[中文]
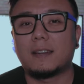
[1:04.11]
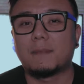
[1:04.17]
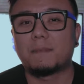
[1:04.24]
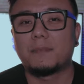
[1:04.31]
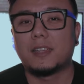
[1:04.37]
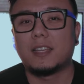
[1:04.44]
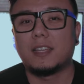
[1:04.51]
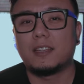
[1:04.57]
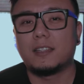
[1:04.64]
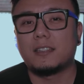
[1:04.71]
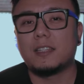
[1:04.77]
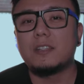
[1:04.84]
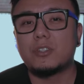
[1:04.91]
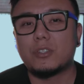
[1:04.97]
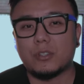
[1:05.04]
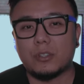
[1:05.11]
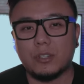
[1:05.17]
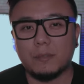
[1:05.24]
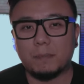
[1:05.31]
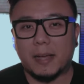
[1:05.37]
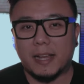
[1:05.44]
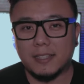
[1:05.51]
呀？你只
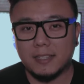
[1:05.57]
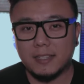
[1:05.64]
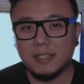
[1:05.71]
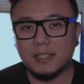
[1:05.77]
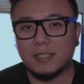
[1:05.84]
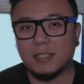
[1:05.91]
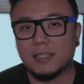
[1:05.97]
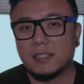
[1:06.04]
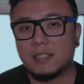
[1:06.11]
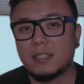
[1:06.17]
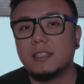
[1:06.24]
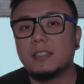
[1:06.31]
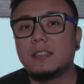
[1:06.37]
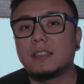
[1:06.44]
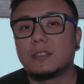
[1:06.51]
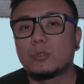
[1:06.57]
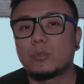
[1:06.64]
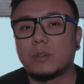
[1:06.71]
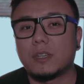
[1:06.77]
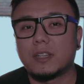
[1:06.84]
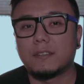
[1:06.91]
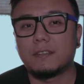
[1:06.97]
是把自己的心得
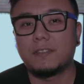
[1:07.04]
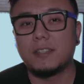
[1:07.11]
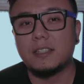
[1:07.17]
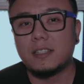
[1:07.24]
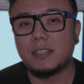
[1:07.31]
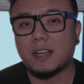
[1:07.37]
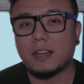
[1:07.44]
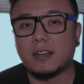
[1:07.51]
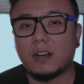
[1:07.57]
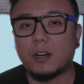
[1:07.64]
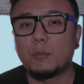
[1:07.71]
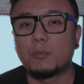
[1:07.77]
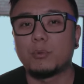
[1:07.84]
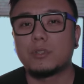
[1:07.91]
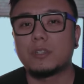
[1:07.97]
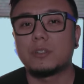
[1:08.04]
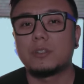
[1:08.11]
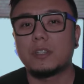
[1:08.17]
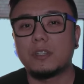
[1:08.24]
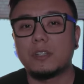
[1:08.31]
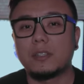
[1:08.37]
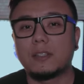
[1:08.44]
做一个分享，而不是
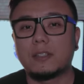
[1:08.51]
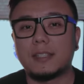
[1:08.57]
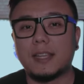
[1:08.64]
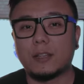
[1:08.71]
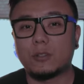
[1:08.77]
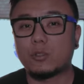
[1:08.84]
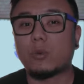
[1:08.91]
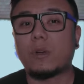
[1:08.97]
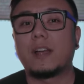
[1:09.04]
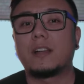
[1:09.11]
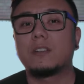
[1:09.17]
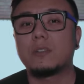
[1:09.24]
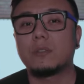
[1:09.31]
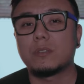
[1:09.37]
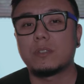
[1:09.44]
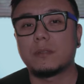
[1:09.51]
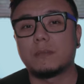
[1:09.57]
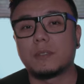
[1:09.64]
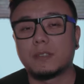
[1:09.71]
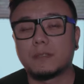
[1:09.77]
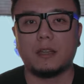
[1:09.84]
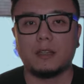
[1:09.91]
真正的在传授什
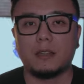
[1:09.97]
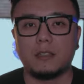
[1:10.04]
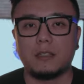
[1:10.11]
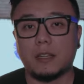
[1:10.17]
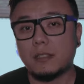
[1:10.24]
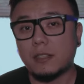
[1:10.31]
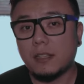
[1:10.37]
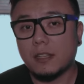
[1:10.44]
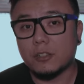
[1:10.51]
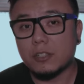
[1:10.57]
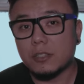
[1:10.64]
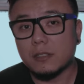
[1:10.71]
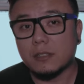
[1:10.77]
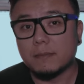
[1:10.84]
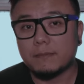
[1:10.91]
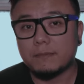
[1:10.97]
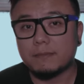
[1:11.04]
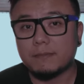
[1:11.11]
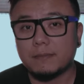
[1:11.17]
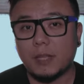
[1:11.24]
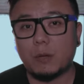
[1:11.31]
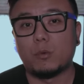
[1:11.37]
么。”想想也是，
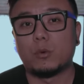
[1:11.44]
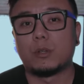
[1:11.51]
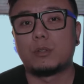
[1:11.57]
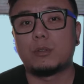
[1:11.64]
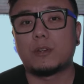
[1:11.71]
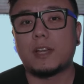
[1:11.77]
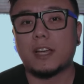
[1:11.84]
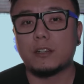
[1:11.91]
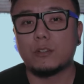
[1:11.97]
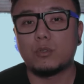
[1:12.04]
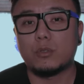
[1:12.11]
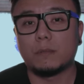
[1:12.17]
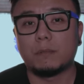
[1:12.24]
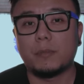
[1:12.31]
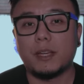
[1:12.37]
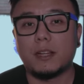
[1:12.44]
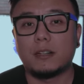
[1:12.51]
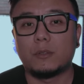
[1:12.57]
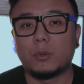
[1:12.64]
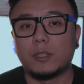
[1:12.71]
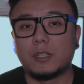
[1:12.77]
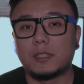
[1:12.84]
那我就开始准备
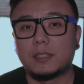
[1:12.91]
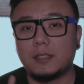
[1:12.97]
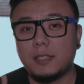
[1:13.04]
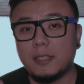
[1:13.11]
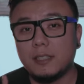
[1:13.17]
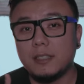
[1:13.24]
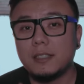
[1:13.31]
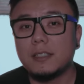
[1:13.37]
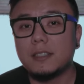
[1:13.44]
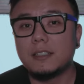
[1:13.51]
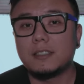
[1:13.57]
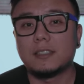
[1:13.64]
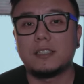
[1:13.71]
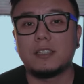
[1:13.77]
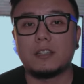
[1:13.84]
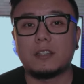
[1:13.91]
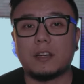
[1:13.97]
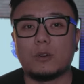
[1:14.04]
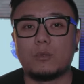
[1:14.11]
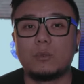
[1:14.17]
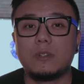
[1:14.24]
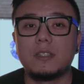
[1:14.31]
了我的第一个介
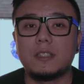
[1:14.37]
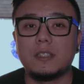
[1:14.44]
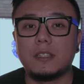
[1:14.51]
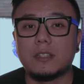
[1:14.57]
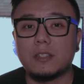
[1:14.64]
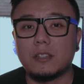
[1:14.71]
绍无人机的